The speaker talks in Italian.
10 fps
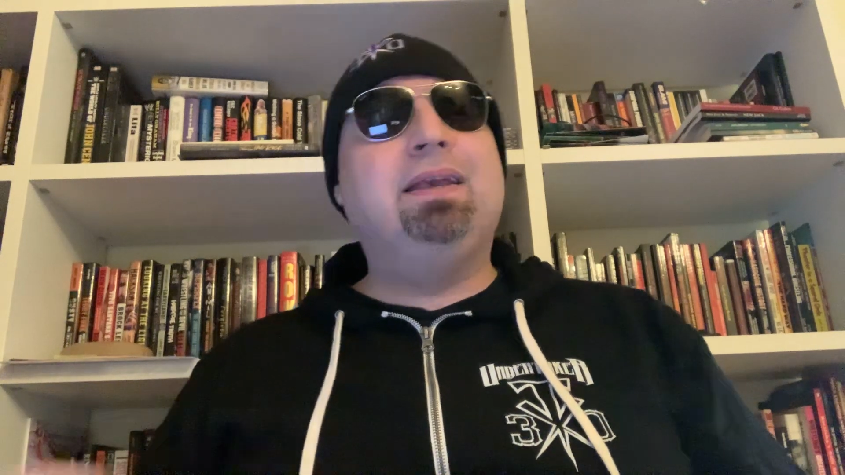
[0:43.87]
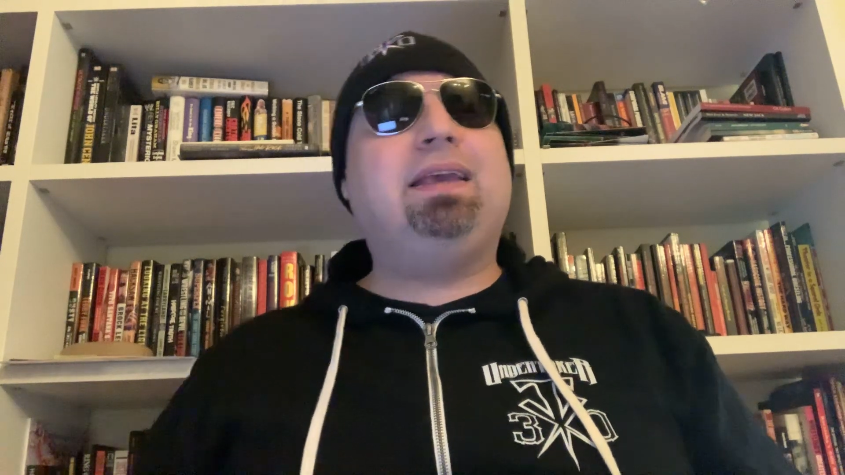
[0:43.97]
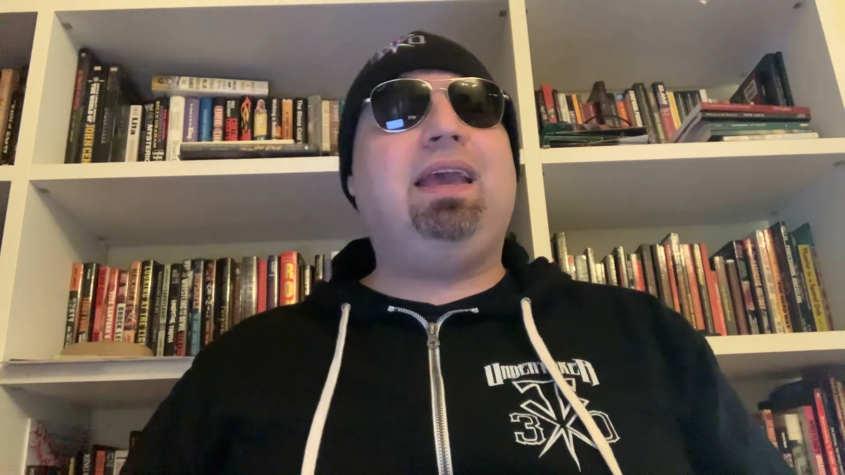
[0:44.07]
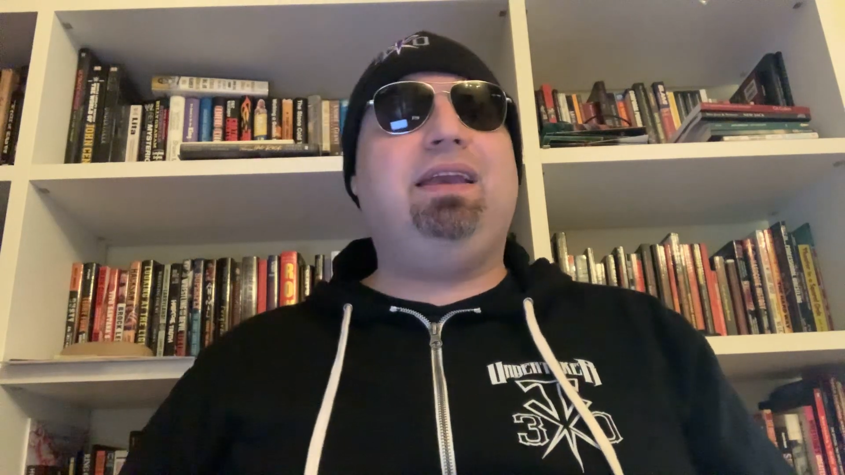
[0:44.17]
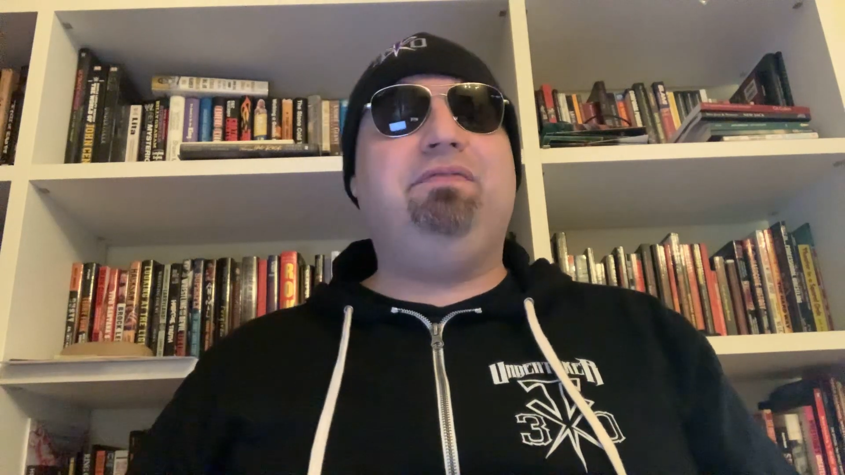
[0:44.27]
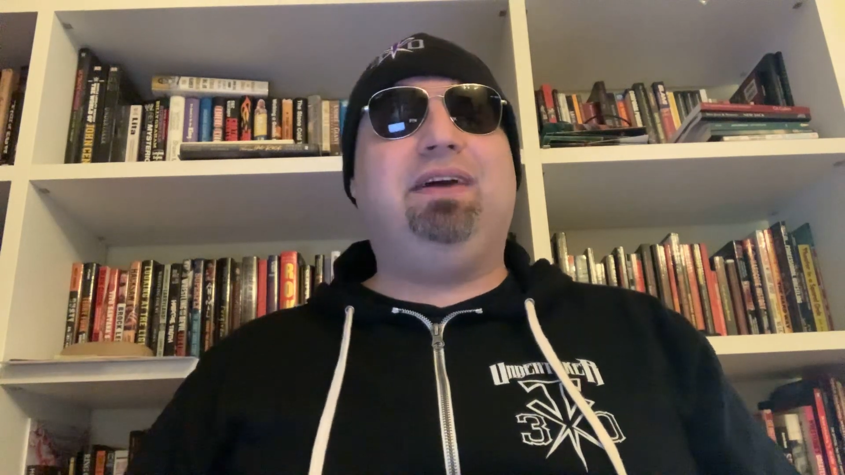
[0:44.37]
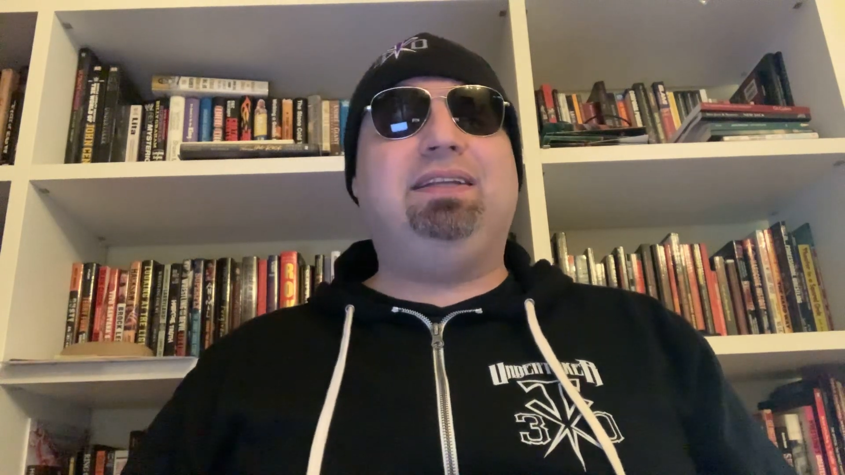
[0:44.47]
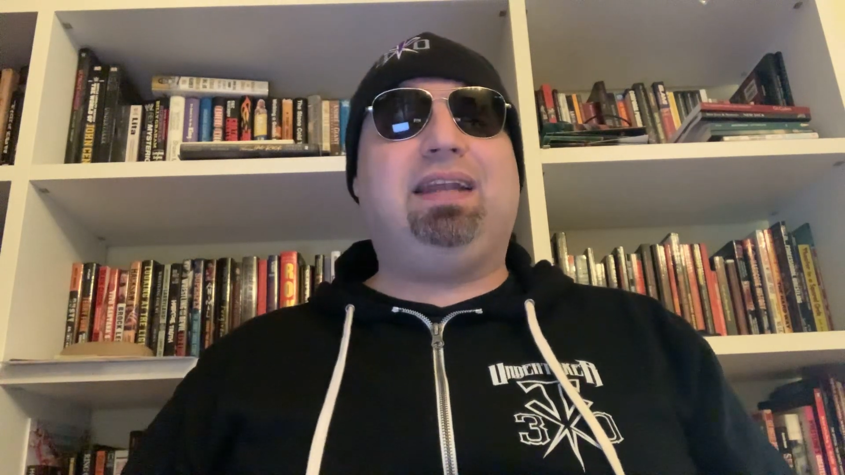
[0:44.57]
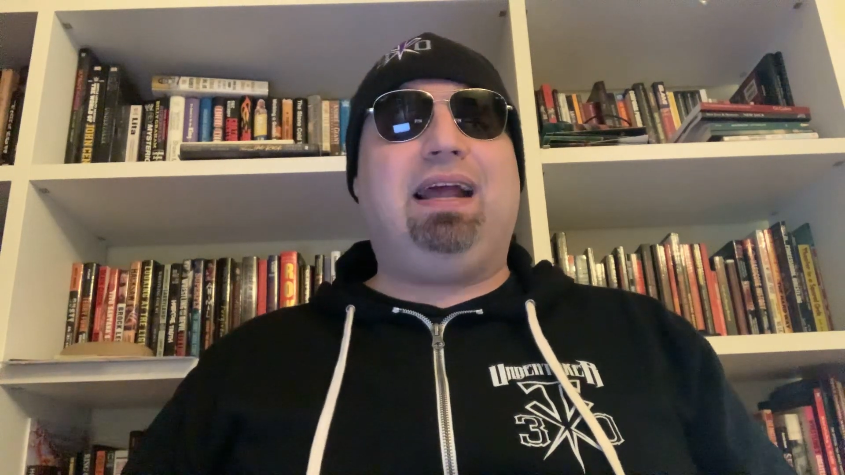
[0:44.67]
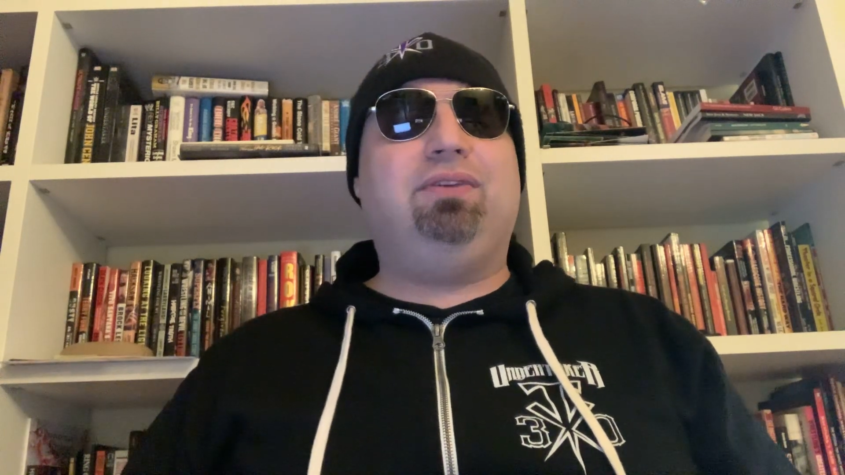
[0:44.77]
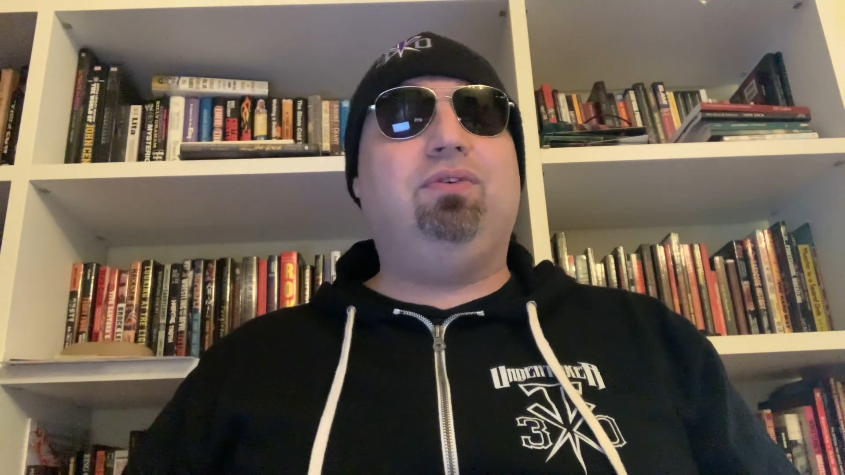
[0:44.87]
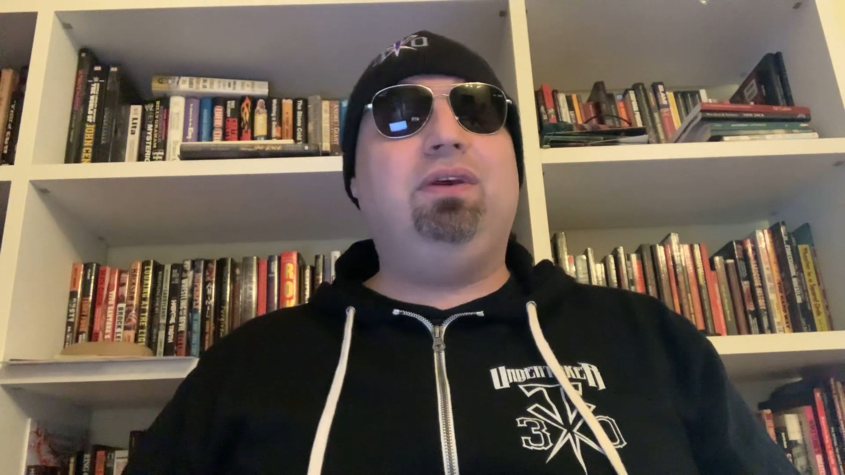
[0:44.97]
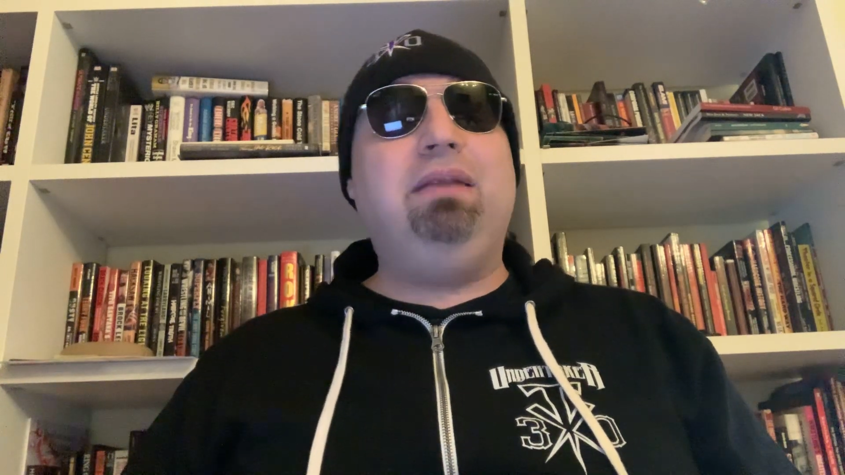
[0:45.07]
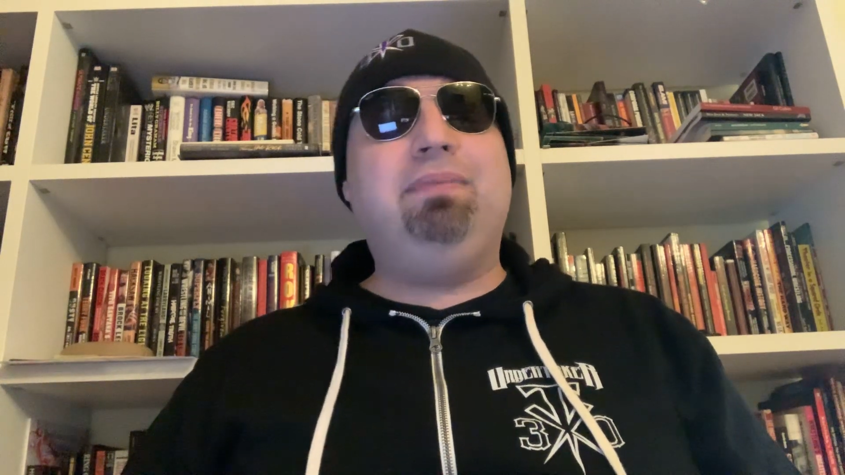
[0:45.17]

che invaderanno il